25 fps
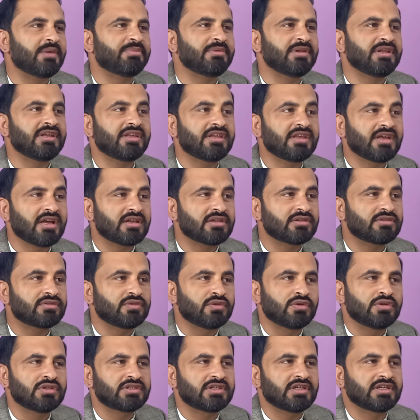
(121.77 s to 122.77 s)
आपने क्या
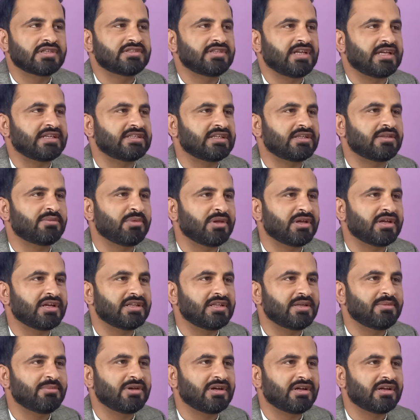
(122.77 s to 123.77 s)
सोचकर सियासत में
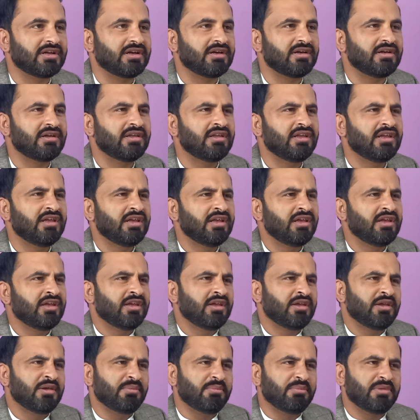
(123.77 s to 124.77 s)
कदम रखा
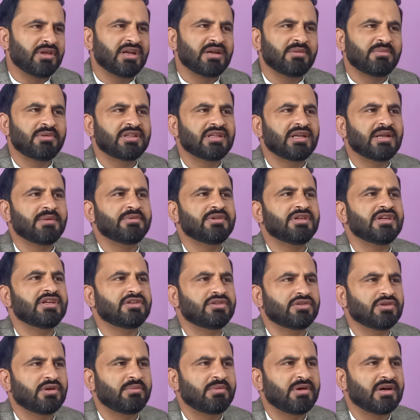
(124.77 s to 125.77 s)
मेरा मतलब ये
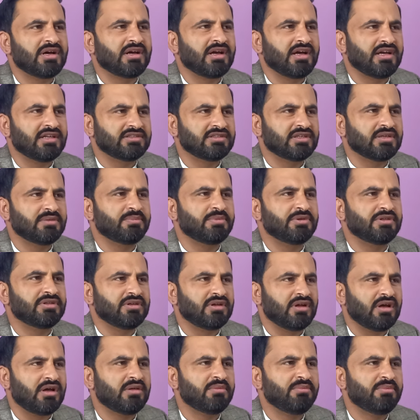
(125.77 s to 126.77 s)
शोबा खासा
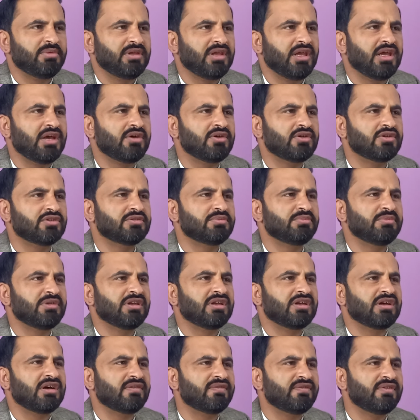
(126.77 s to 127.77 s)
बदनाम भी है और
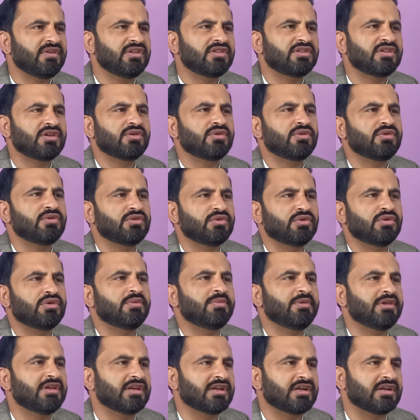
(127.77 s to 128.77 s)
इसमें काफ़ी तगो दो
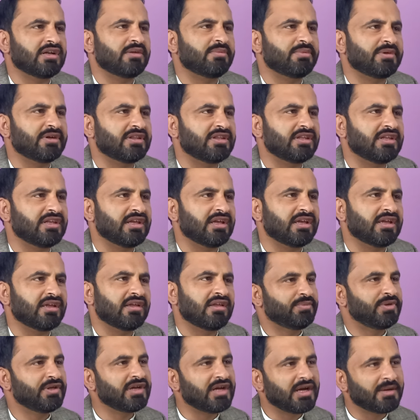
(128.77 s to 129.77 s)
भी करना पड़ती है
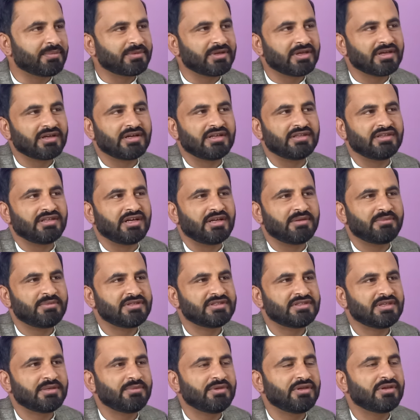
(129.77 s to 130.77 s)
फिर आपके ख़ानदान में
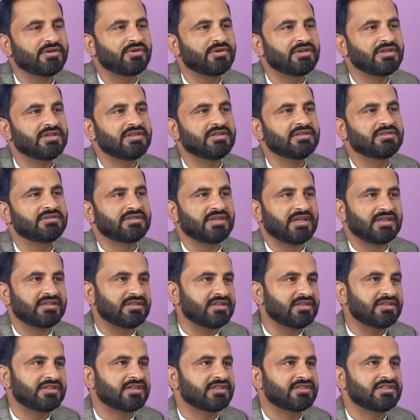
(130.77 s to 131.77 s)
से भी कोई
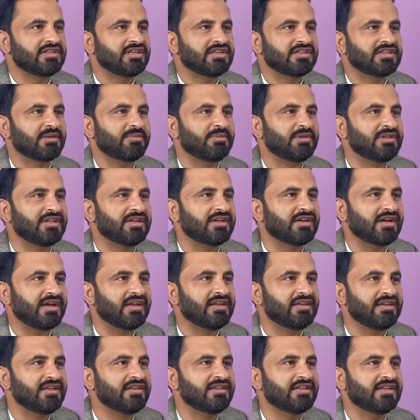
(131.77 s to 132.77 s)
सियासी शख्सियत हमें
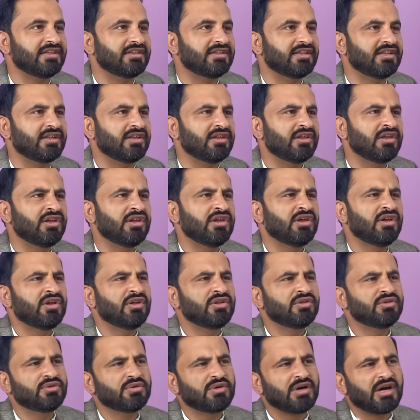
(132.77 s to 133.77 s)
दिखाई नहीं देती
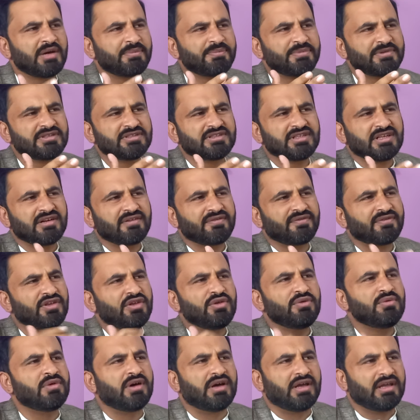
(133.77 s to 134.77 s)
तो आप इस तरफ
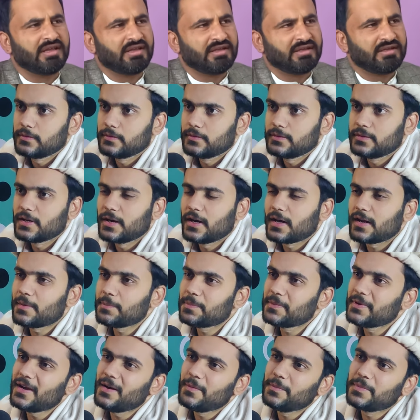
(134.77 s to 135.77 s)
क्यों आए यार अब
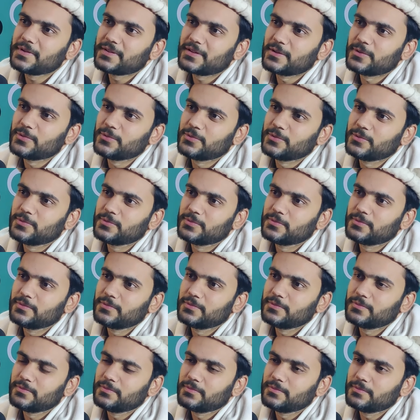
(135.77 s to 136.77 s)
क्या बताऊं
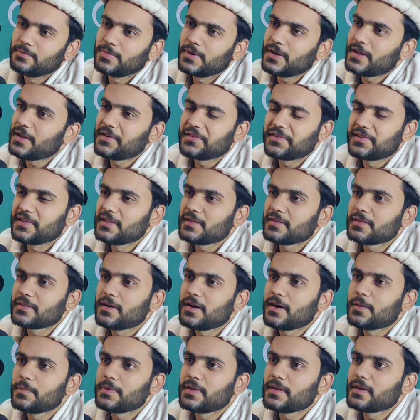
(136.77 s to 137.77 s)
बड़े हसीन
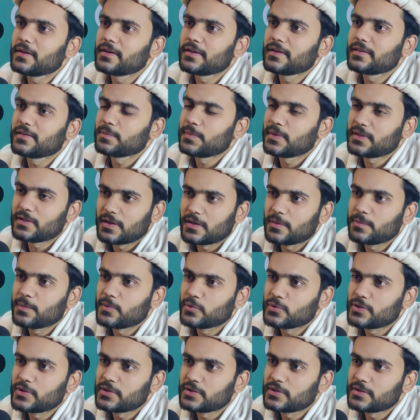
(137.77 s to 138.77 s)
ख्वाब लेकर इस मैदान में
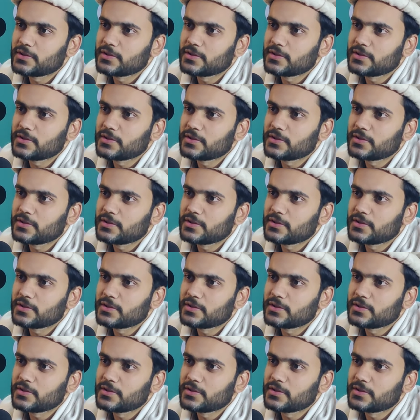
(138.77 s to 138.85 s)
उतरे थे